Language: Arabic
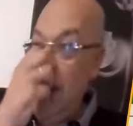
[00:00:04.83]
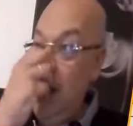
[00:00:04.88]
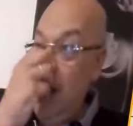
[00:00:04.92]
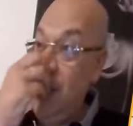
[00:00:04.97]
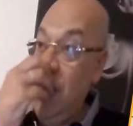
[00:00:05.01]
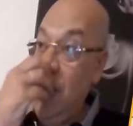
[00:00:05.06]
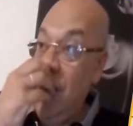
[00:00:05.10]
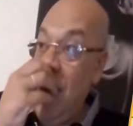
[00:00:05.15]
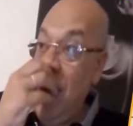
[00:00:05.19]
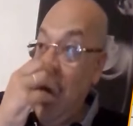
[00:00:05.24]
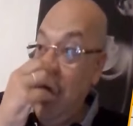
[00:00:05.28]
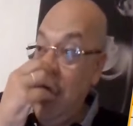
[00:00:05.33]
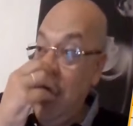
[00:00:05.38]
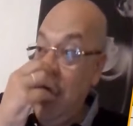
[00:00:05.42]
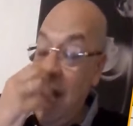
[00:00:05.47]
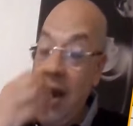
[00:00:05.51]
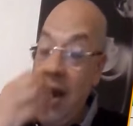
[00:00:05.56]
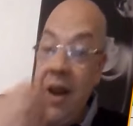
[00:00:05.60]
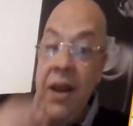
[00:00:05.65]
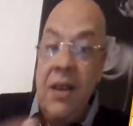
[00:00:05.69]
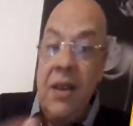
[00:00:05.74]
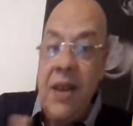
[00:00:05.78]
دونك هذه
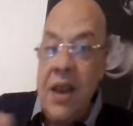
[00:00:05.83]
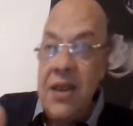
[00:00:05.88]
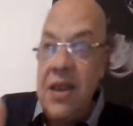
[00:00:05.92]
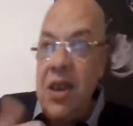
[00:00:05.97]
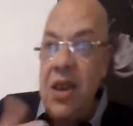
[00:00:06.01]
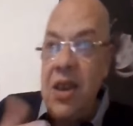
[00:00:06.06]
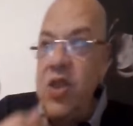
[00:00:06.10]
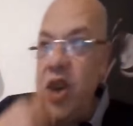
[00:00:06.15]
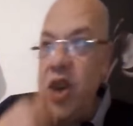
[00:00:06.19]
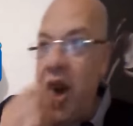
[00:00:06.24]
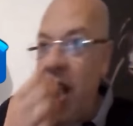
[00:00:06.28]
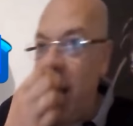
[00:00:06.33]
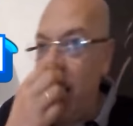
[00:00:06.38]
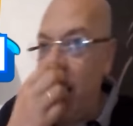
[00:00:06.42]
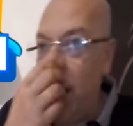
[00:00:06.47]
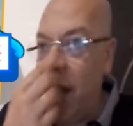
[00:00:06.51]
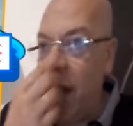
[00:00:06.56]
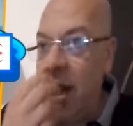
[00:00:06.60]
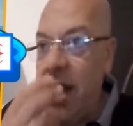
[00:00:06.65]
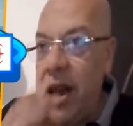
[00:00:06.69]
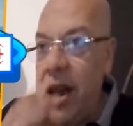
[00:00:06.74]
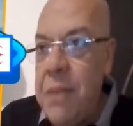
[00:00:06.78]
الناس
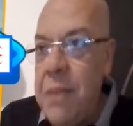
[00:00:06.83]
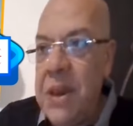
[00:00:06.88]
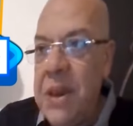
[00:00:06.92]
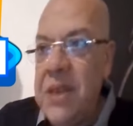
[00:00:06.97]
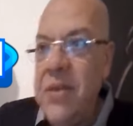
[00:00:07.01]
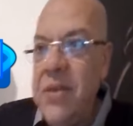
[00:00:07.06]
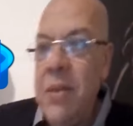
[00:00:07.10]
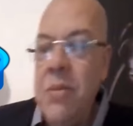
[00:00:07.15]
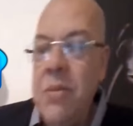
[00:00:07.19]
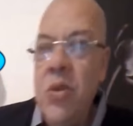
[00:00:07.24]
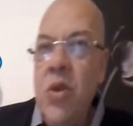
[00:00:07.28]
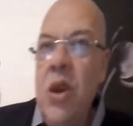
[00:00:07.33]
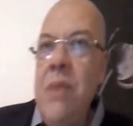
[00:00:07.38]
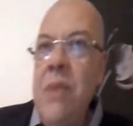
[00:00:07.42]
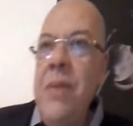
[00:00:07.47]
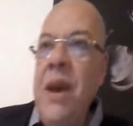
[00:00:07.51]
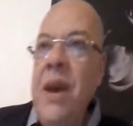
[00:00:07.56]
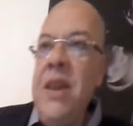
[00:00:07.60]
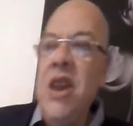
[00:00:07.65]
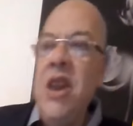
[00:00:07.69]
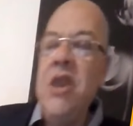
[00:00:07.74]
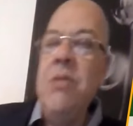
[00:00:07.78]
الجهله اللي ما تفهمش واللي
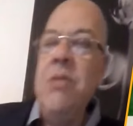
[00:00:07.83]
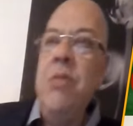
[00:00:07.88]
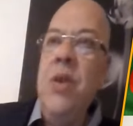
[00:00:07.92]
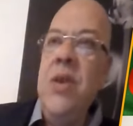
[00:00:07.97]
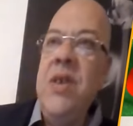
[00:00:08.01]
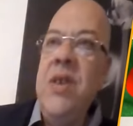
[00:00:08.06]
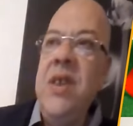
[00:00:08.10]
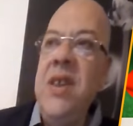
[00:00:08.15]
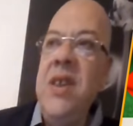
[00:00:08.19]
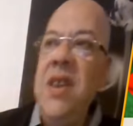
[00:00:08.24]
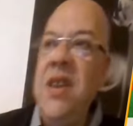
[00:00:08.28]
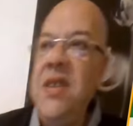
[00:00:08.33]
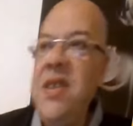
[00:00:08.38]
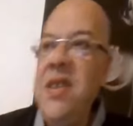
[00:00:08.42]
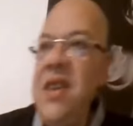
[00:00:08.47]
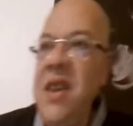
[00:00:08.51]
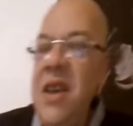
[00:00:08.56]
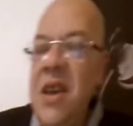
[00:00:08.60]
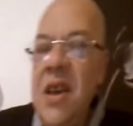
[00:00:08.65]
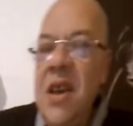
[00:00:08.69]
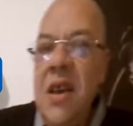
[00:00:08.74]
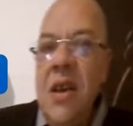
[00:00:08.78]
ما عندهاش بعد
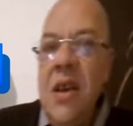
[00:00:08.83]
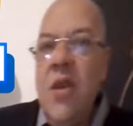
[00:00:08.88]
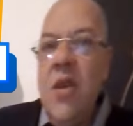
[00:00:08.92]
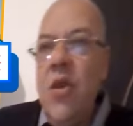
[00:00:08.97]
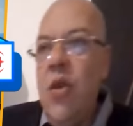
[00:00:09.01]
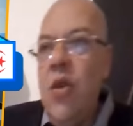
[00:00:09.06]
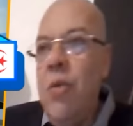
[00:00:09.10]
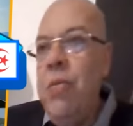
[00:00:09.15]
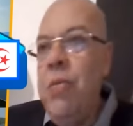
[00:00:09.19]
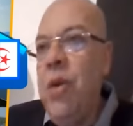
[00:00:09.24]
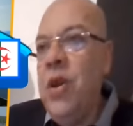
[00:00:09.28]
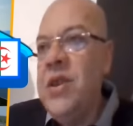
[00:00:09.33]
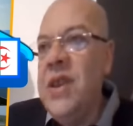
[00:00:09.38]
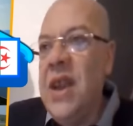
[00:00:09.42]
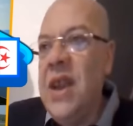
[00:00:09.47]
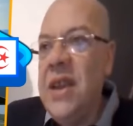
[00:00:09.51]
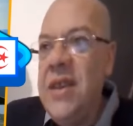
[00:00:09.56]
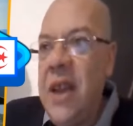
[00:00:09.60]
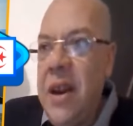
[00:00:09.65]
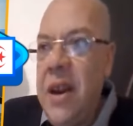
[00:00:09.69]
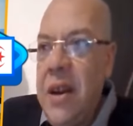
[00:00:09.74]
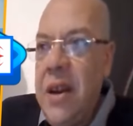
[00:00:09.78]
سياسي وبعد
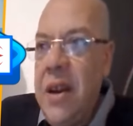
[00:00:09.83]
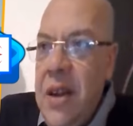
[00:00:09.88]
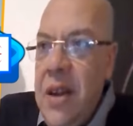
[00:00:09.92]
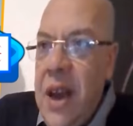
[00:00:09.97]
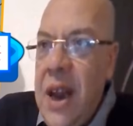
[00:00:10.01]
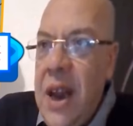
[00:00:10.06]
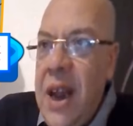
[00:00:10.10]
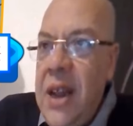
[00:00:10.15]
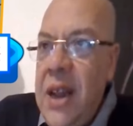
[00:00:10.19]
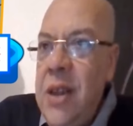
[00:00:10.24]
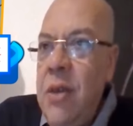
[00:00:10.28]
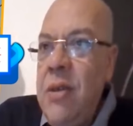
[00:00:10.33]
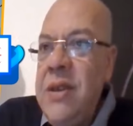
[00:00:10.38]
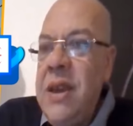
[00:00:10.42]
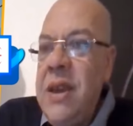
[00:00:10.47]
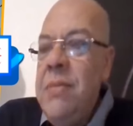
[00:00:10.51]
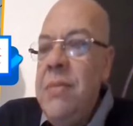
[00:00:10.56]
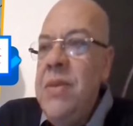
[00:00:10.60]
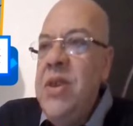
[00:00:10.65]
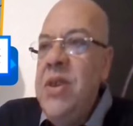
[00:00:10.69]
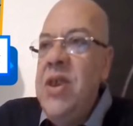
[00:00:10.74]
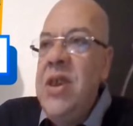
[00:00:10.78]
نظر على هذه قلت
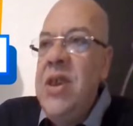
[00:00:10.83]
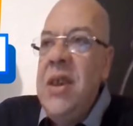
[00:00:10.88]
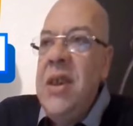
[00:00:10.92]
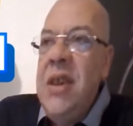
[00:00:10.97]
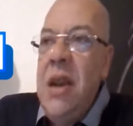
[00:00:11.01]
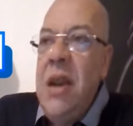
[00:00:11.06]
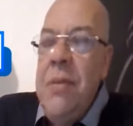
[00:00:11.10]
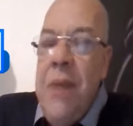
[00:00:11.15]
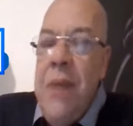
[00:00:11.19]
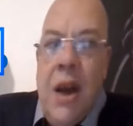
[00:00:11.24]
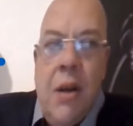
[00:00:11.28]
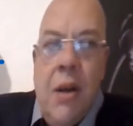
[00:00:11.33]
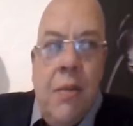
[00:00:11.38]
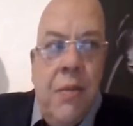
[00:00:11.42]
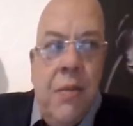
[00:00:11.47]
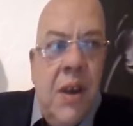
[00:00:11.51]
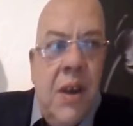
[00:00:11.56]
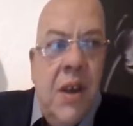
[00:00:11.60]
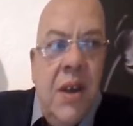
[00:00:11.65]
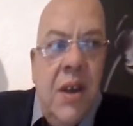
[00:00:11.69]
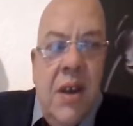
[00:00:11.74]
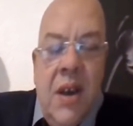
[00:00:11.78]
انا ما نهضر
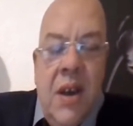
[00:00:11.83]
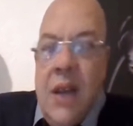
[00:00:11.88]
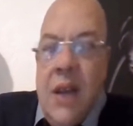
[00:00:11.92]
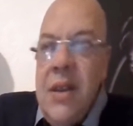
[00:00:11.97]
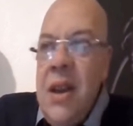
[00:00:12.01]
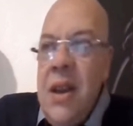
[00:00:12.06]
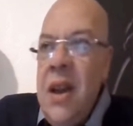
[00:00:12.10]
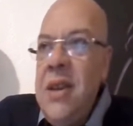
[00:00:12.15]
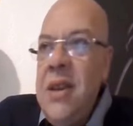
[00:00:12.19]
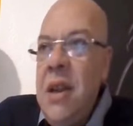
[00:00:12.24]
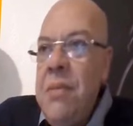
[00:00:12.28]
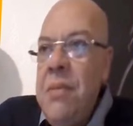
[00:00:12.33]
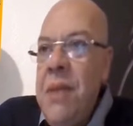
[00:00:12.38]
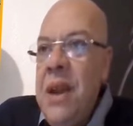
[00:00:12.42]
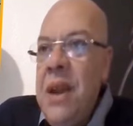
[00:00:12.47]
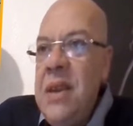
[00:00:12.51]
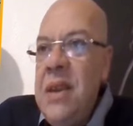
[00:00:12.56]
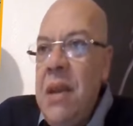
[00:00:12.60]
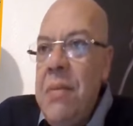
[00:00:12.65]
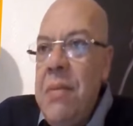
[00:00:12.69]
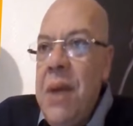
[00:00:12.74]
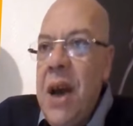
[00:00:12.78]
معاهم انا نهضر مع
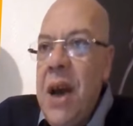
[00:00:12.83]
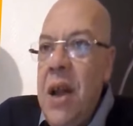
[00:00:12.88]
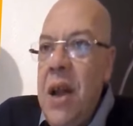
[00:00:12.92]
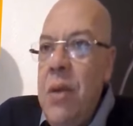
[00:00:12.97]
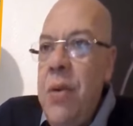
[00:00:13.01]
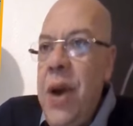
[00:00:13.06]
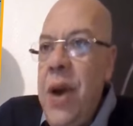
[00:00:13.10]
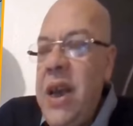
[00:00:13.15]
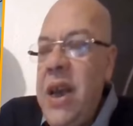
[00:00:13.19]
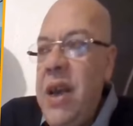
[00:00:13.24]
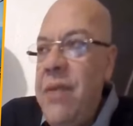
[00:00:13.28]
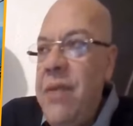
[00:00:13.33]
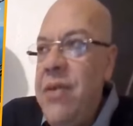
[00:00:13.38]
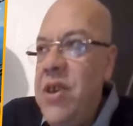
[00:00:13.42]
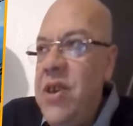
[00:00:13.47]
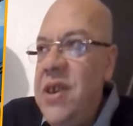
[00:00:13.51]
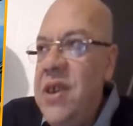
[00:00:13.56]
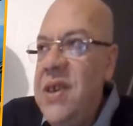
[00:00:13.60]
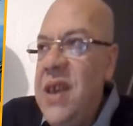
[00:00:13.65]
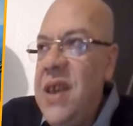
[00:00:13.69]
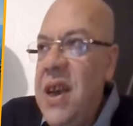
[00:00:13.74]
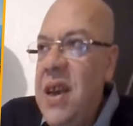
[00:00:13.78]
الطبقه الواعيه في
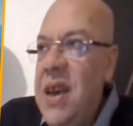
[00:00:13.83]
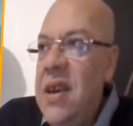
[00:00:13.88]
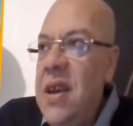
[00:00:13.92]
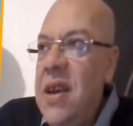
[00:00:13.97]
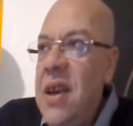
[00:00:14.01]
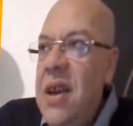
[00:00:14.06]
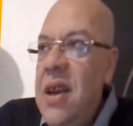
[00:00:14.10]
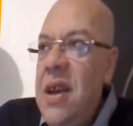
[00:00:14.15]
الجزائر